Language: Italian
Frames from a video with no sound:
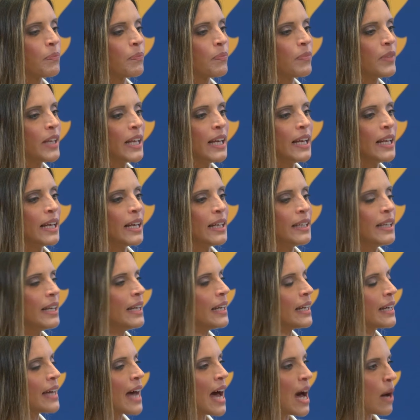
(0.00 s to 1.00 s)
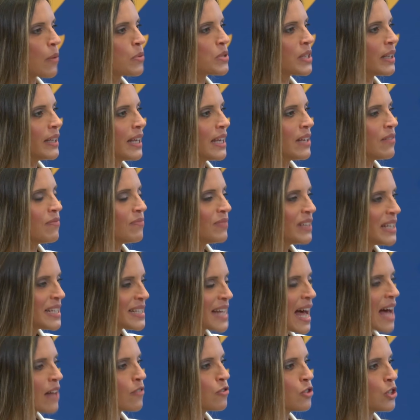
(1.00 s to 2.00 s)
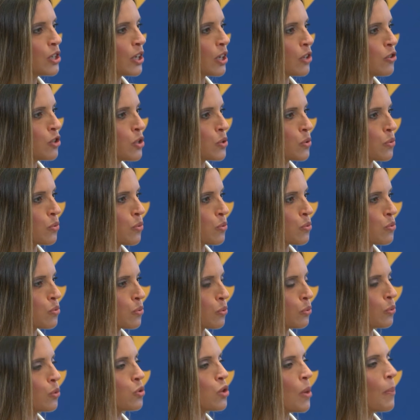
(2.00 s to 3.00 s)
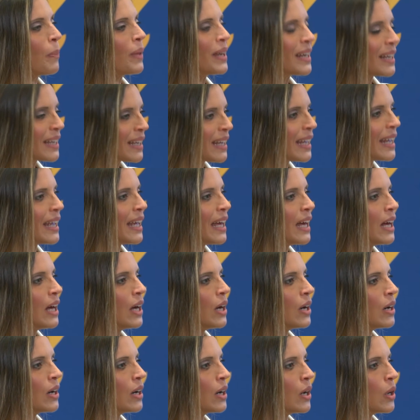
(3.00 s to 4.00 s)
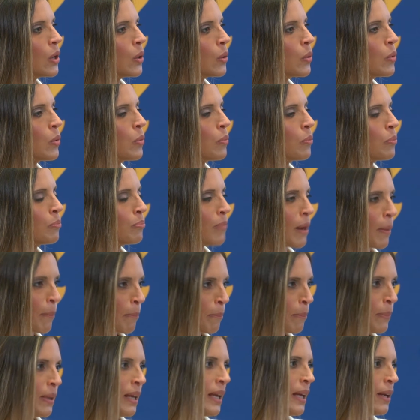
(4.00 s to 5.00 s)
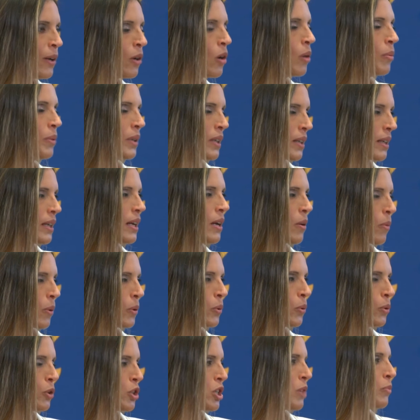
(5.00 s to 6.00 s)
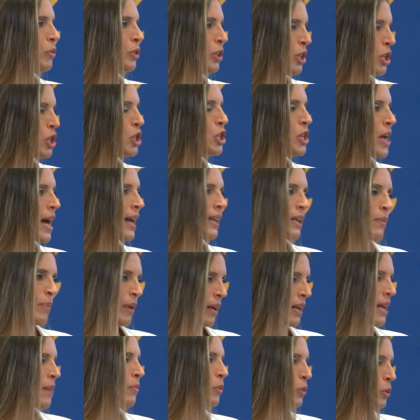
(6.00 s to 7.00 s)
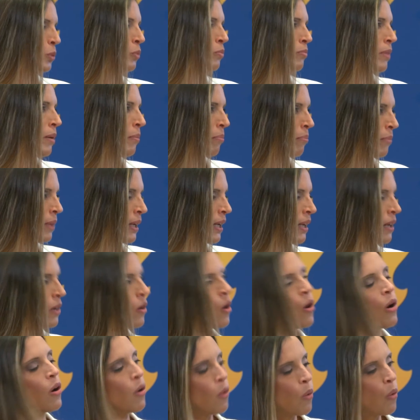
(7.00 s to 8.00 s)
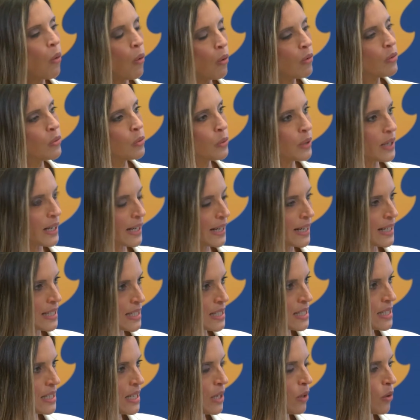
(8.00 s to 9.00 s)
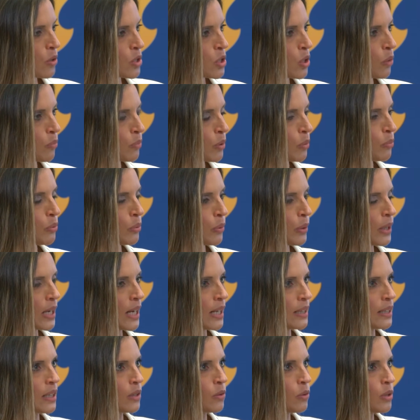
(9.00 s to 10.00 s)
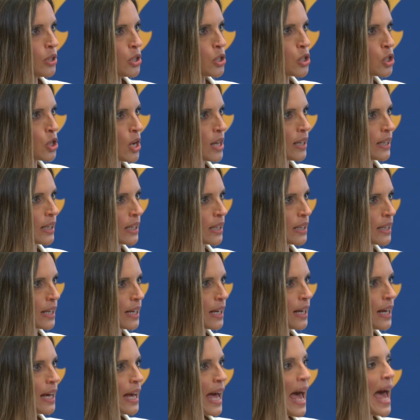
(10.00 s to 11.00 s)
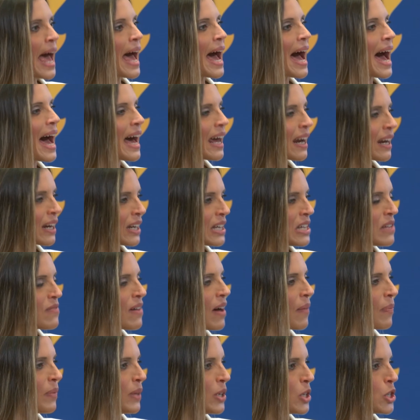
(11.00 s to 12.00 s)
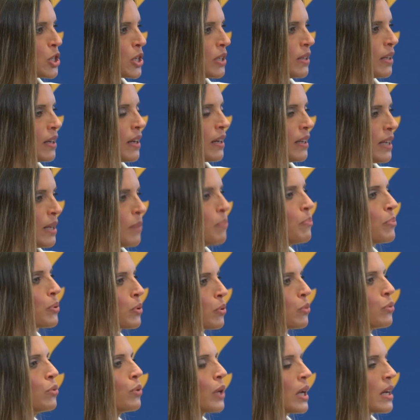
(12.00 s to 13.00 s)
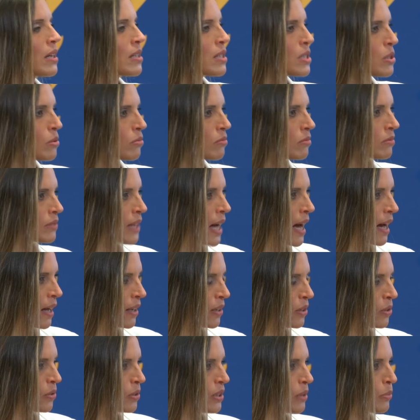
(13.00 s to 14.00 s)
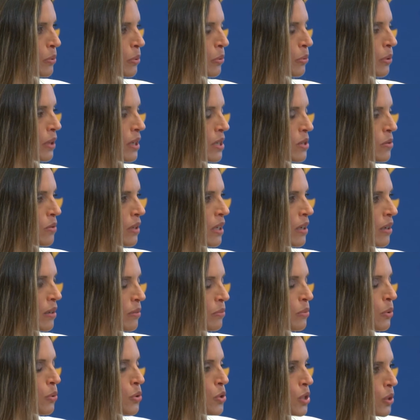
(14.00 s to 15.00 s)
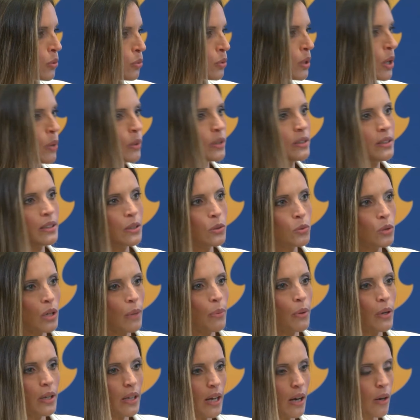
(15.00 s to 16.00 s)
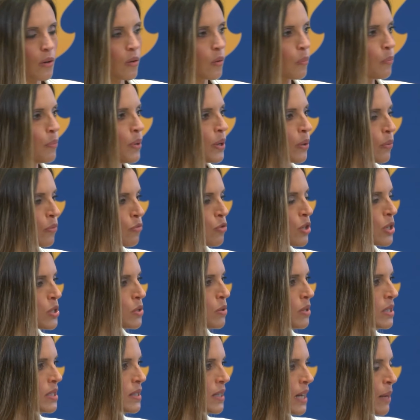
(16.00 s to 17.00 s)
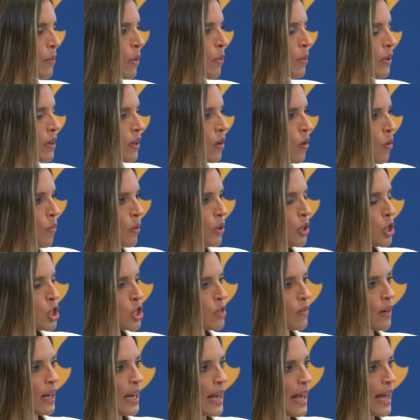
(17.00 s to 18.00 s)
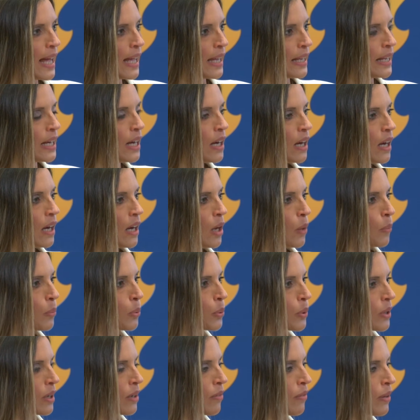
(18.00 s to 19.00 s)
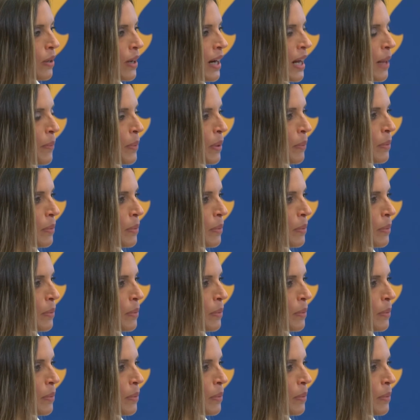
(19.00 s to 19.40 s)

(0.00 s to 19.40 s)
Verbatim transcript: delle, delle, cause, dei disagi che ci sono sotto, cioè perché eh, un bambino, perché quando diciamo dieci anni parliamo di un bambino o un ragazzino sia un po' più grande, adolescente, arriva a decidere di procurarsi un taglio, di procurarsi una bruciatura o addirittura poi a compiere un gesto estremo perché come diceva lei porre fine alla propria